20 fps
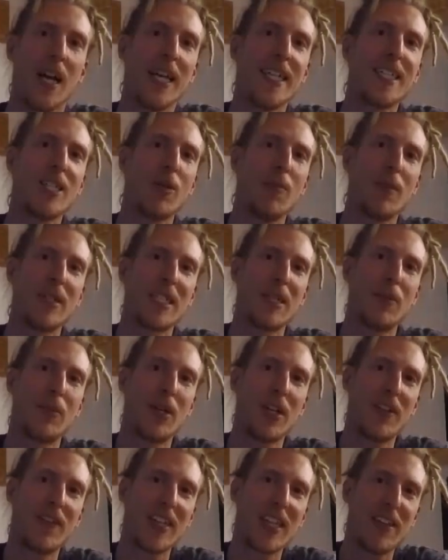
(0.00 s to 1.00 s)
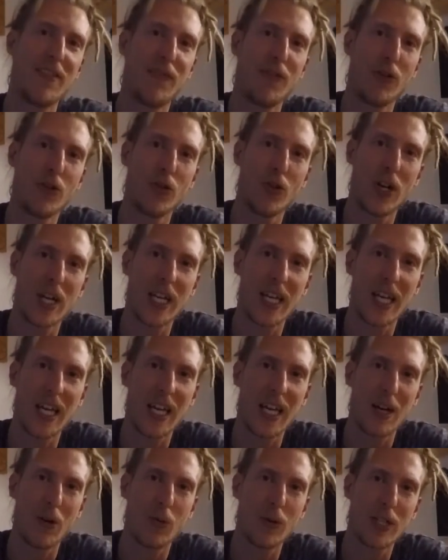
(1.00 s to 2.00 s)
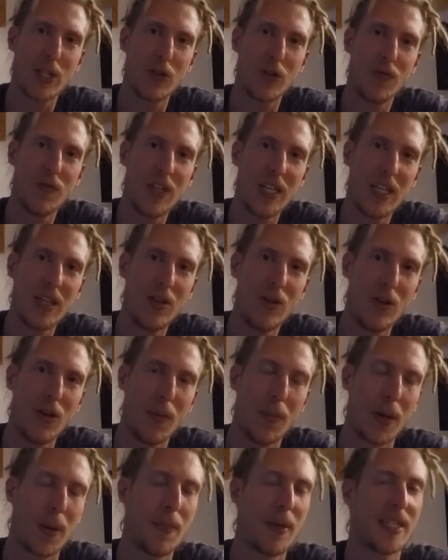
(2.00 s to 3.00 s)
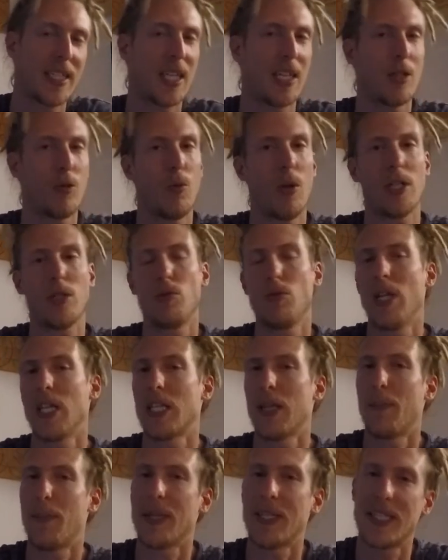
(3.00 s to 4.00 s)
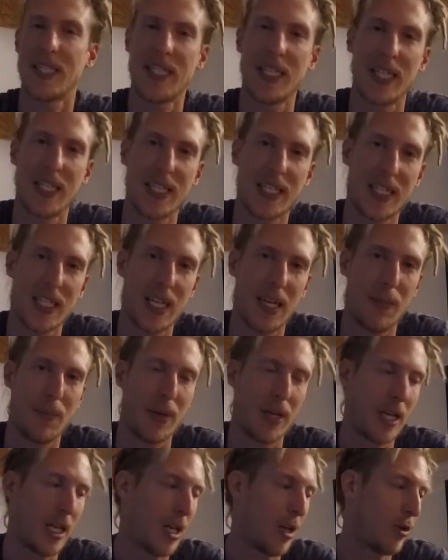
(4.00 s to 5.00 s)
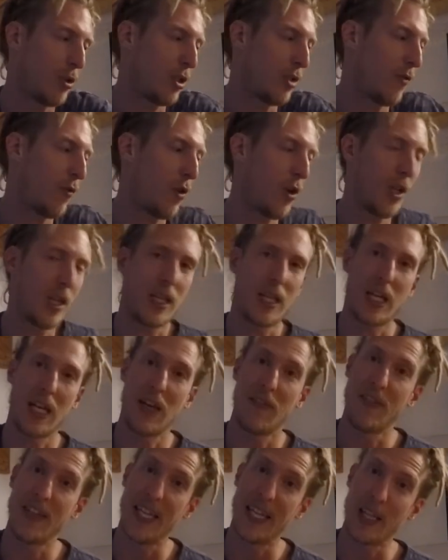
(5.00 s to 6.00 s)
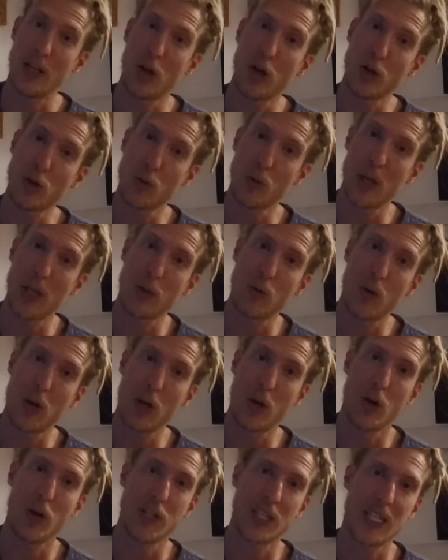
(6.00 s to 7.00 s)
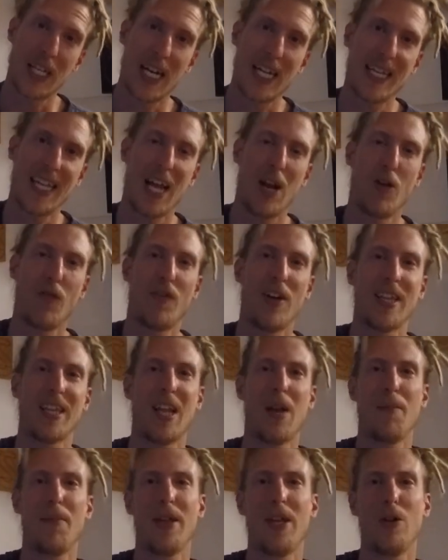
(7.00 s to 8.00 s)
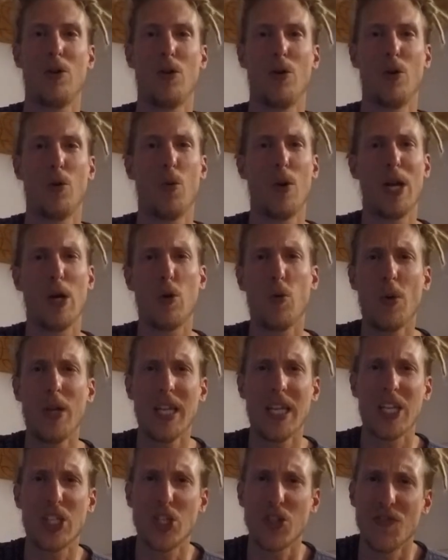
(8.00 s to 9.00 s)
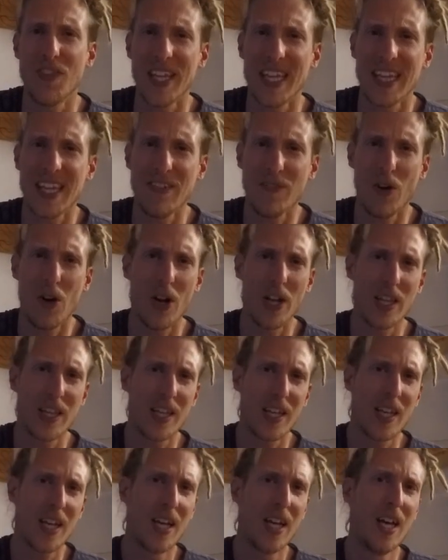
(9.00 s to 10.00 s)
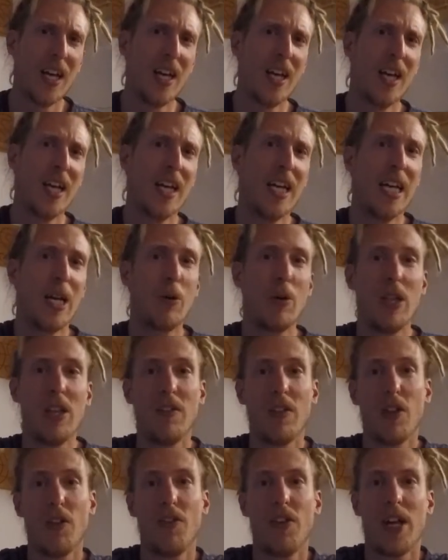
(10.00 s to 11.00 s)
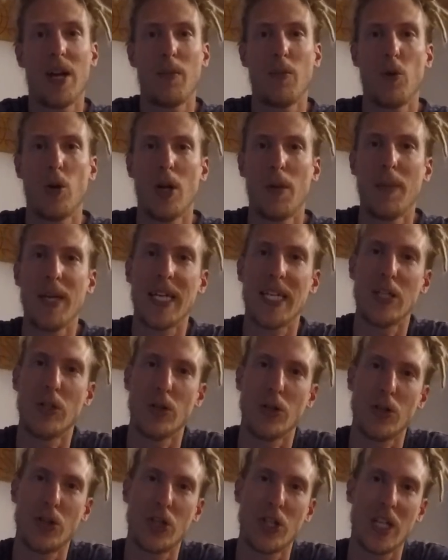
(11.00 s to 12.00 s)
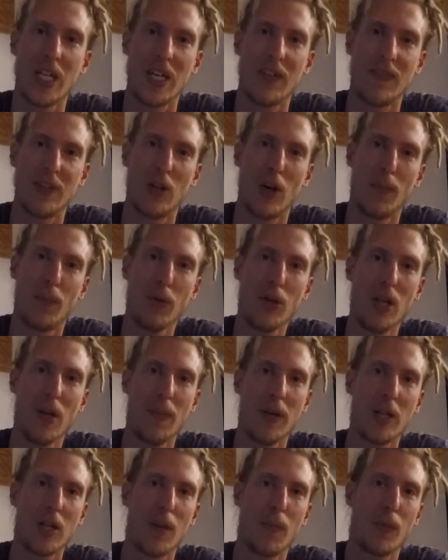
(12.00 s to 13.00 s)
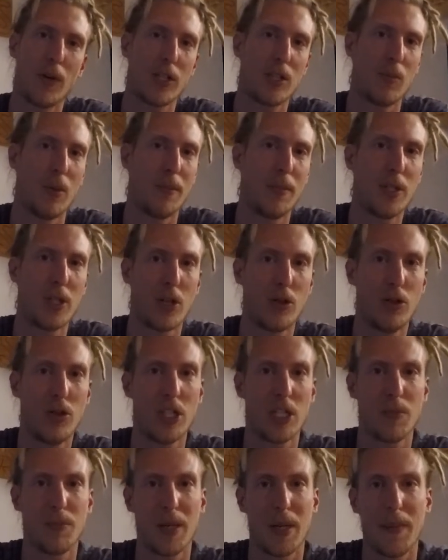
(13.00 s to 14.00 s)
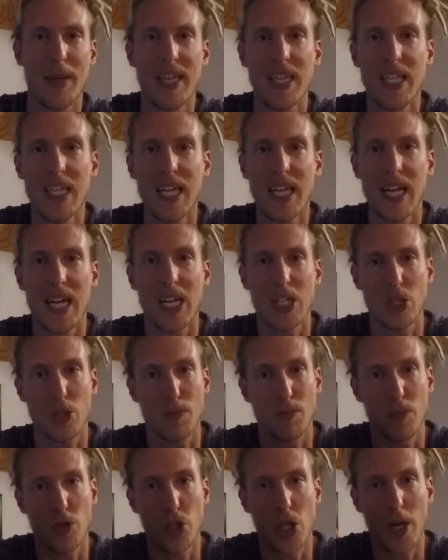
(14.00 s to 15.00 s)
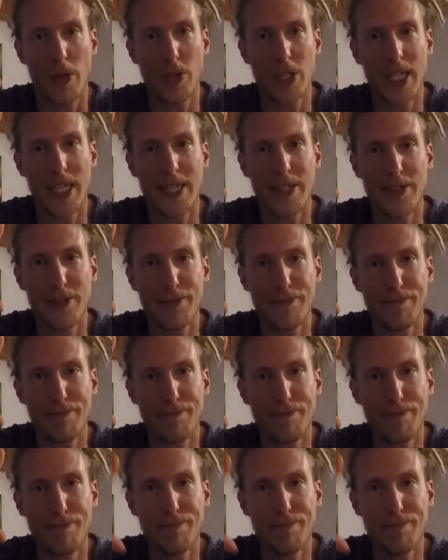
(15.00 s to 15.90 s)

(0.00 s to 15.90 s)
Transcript: Insomma, siamo arrivati in fondo anche a questo video e per me è stata una sudata pazzesca perché ogni volta che vedete che ho suonato una cosa in realtà l'ho fatta almeno quelle 15-20 volte e quindi vado a farmi una mega doccia e vi do appuntamento al prossimo episodio di Esperimenti in Garage. Ciao ciao!